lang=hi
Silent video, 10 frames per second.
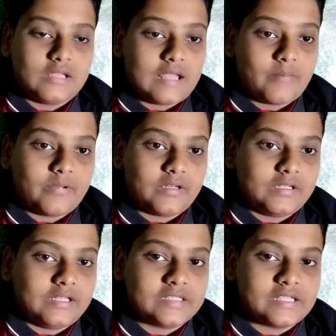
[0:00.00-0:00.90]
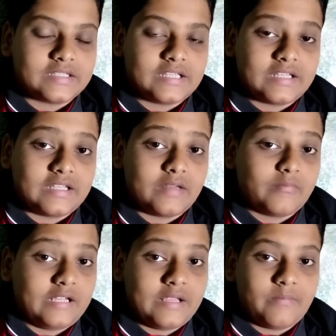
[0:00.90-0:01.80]
यहाँ पर देख सकते हैं कि
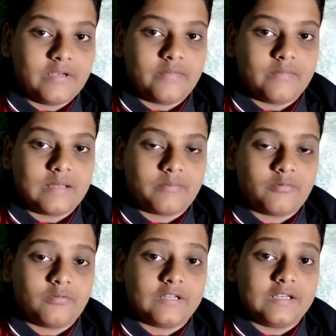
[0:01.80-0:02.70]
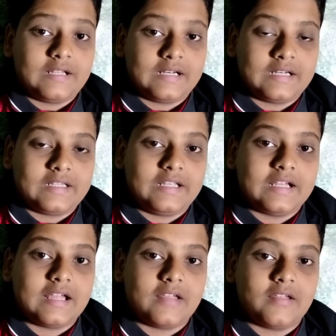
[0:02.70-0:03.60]
हम गेम प्ले में आपको खेल करके
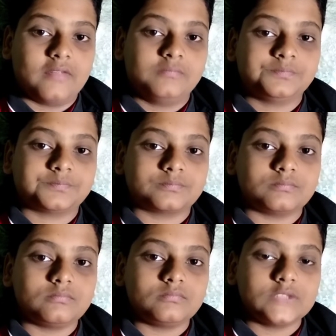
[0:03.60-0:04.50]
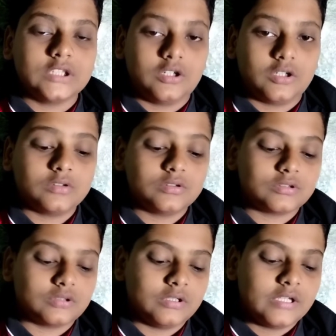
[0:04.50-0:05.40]
दिखाए हैं और
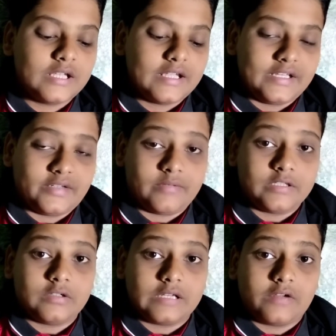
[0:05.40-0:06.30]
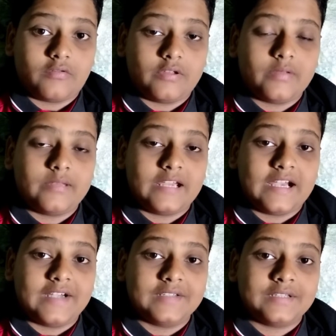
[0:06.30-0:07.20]
दोस्तों इसमें जो है कोई भी
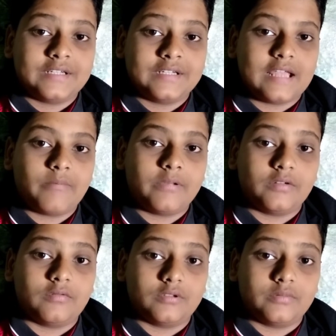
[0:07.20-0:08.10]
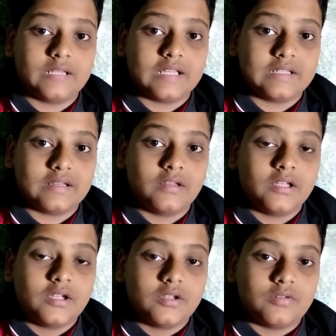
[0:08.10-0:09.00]
एड्स नहीं या फिर कुछ भी ऐसे
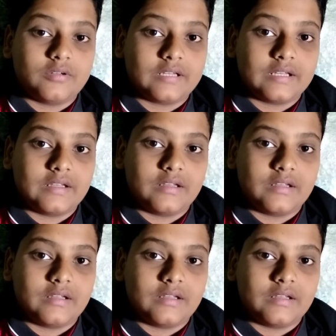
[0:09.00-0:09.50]
जो कि